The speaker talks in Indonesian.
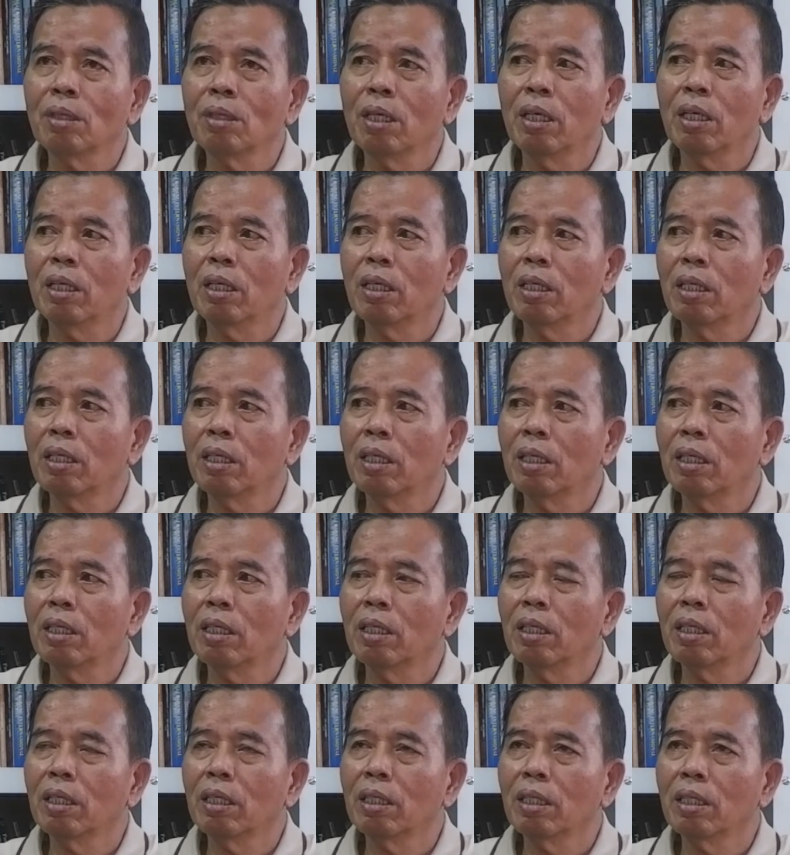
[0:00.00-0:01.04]

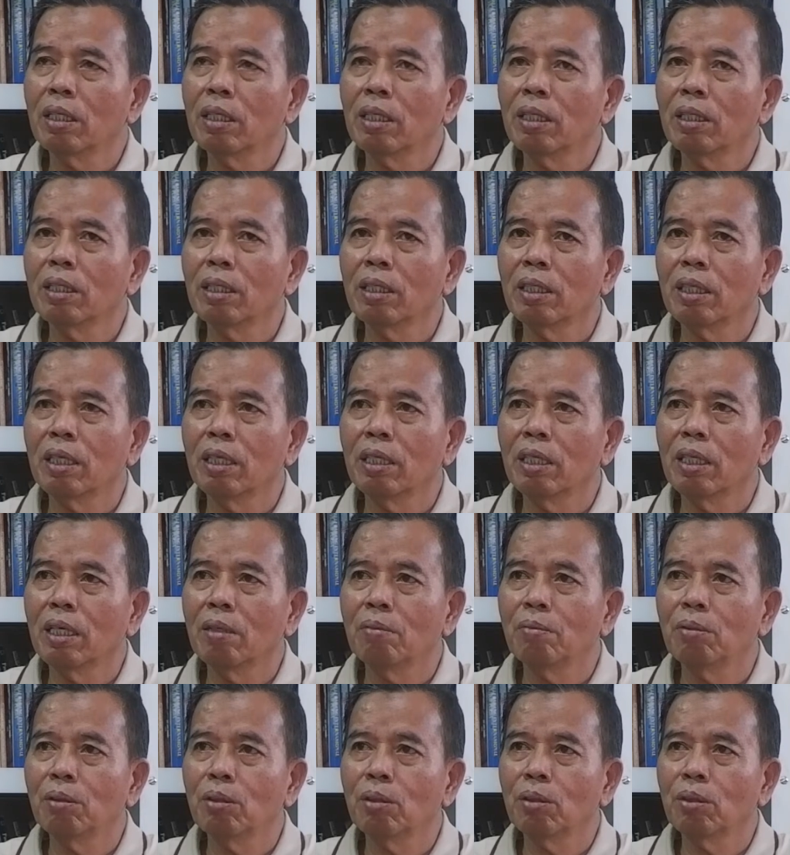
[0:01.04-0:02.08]
uh, ketika
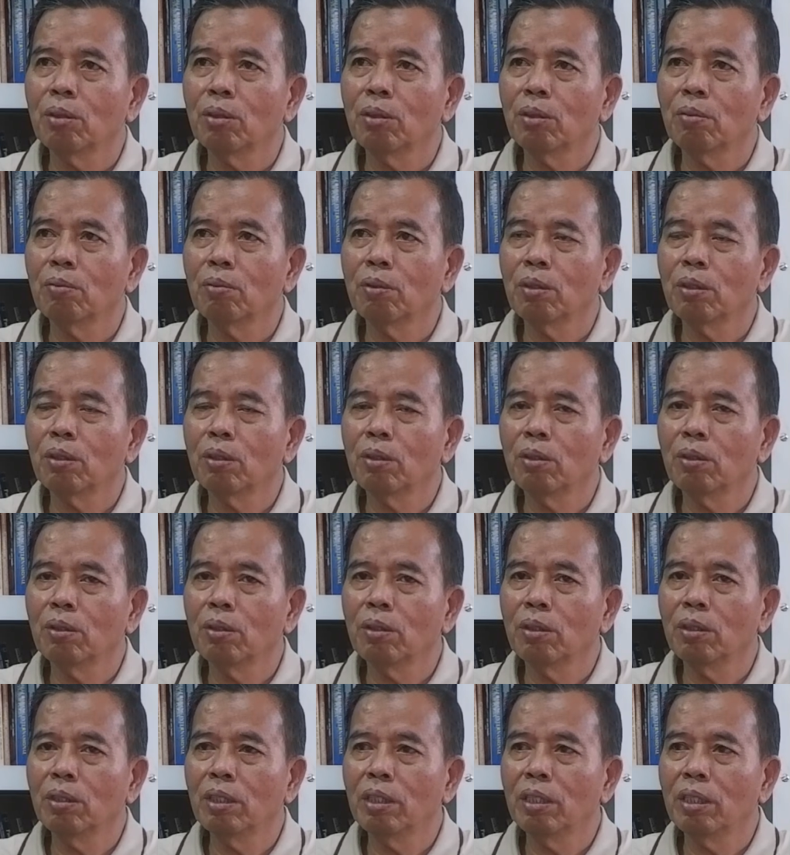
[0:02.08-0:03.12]
Nabi Yusuf
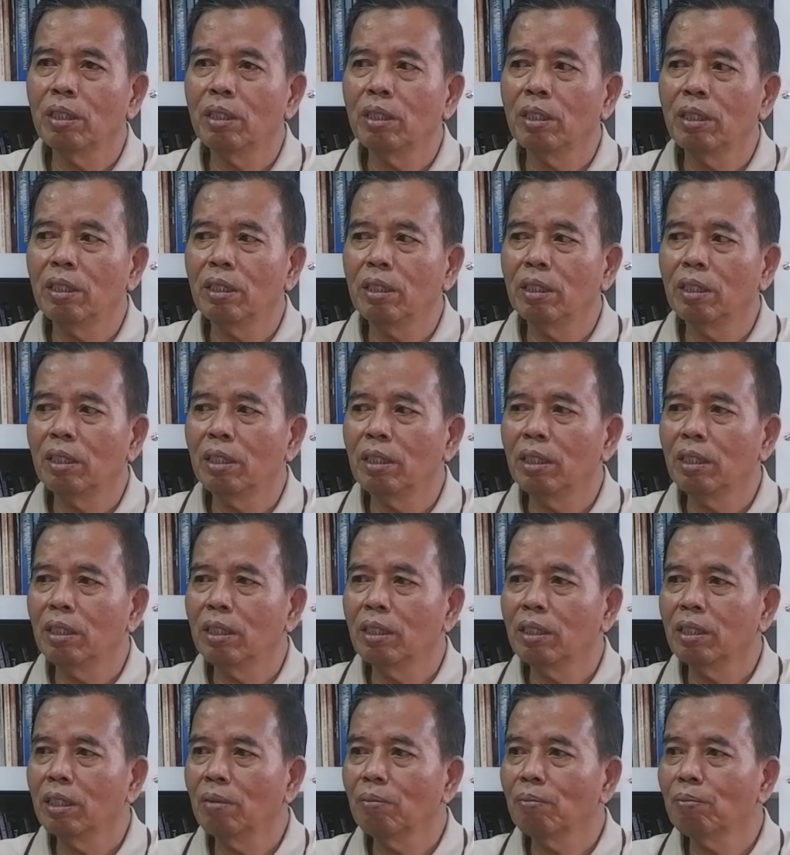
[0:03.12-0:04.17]
itu
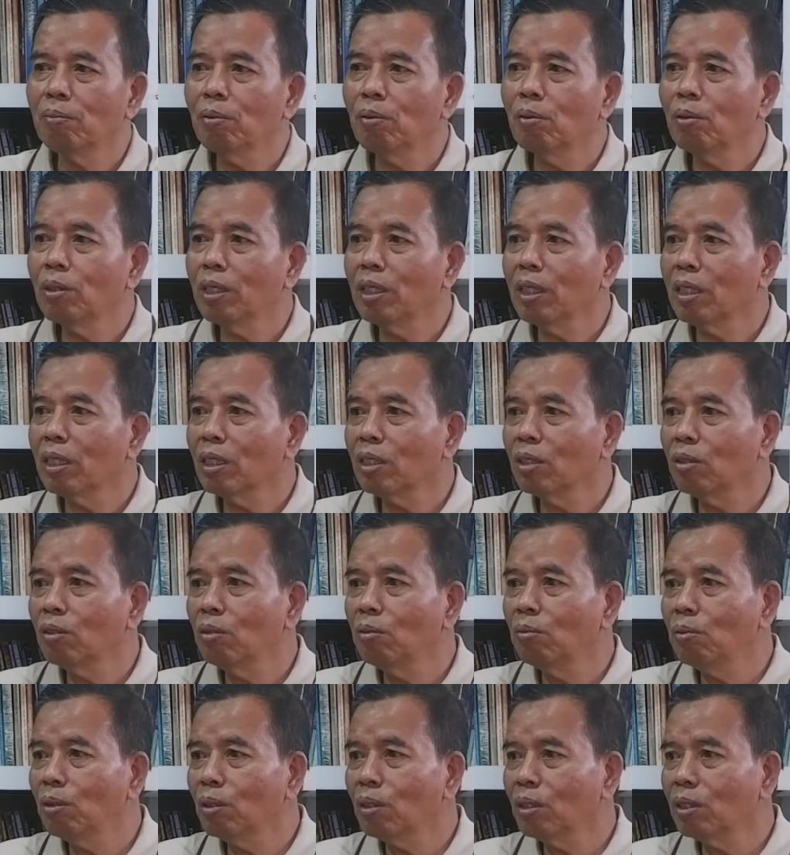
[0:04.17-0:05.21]
dicemplungin ke
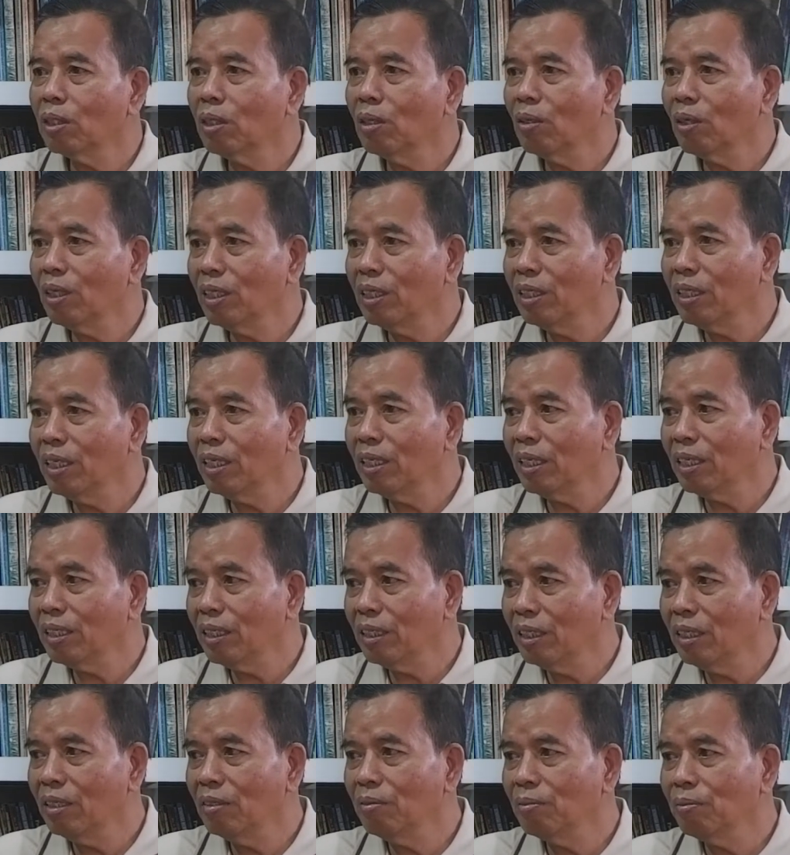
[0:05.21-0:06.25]
sumur, tahu kan
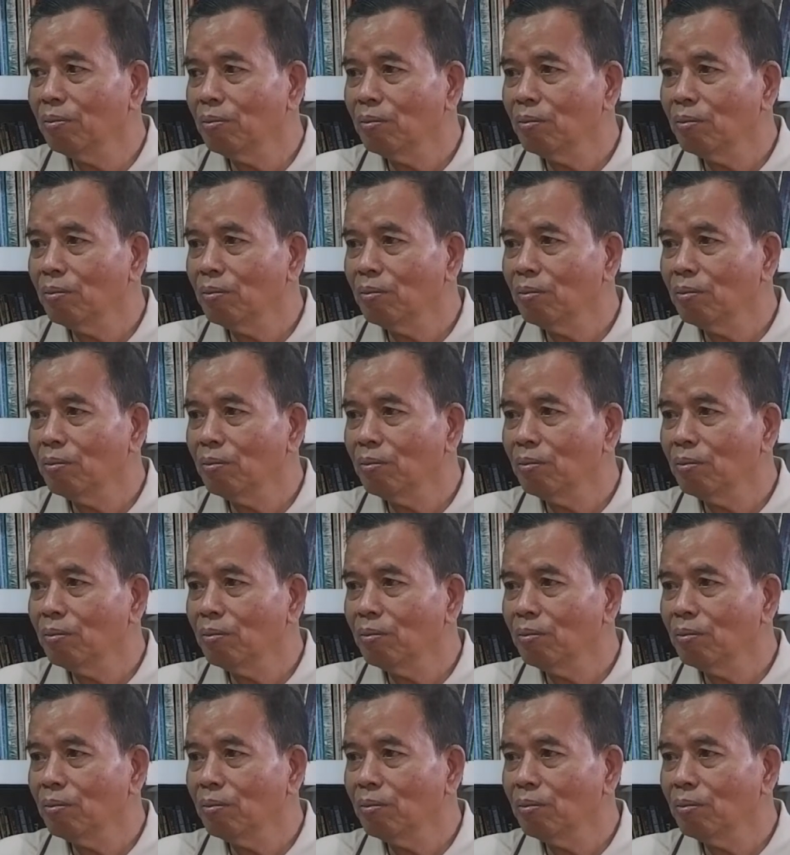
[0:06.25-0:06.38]
ceritanya ya?